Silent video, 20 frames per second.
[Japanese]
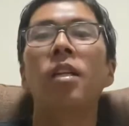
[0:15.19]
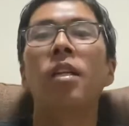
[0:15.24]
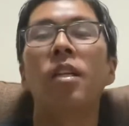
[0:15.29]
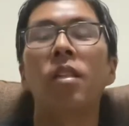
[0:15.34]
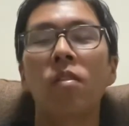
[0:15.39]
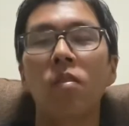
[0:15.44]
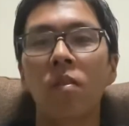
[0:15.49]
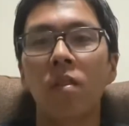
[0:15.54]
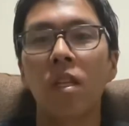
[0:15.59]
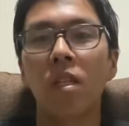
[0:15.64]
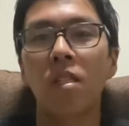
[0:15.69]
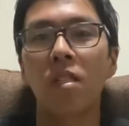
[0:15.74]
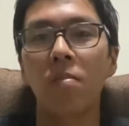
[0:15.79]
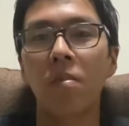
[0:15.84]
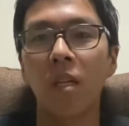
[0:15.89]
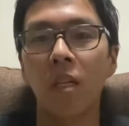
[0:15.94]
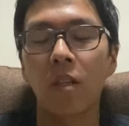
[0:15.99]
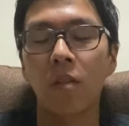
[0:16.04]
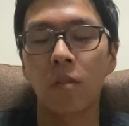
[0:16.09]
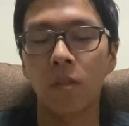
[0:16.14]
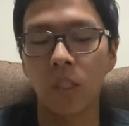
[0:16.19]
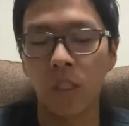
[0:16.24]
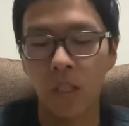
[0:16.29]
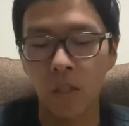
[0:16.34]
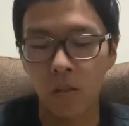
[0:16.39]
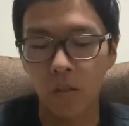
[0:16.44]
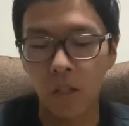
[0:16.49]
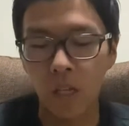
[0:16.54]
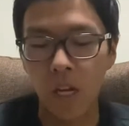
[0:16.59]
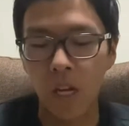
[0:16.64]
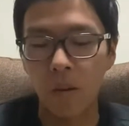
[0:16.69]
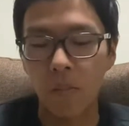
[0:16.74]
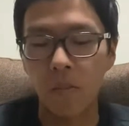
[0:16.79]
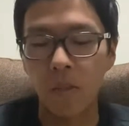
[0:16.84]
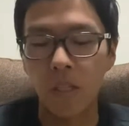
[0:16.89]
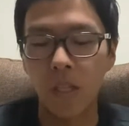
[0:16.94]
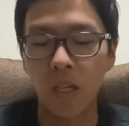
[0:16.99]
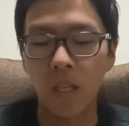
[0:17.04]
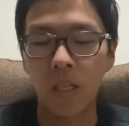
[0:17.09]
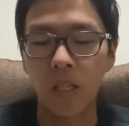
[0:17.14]
ね、どんなつぶやきをしてるのか
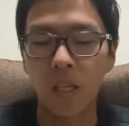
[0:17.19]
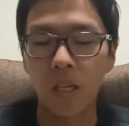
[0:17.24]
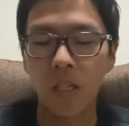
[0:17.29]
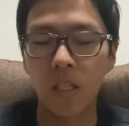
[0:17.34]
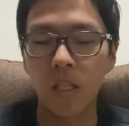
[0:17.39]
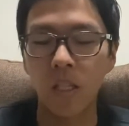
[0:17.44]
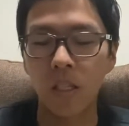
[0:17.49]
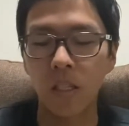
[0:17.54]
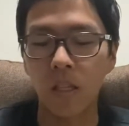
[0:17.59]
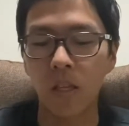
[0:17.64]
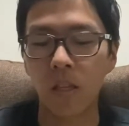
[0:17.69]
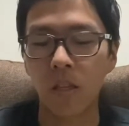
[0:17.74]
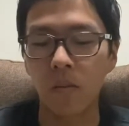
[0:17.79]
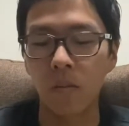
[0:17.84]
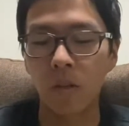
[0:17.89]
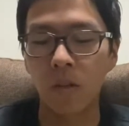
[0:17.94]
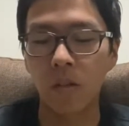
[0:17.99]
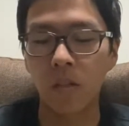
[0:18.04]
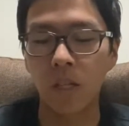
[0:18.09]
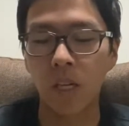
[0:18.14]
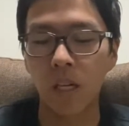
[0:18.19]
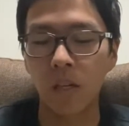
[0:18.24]
見ていきたいんですけども、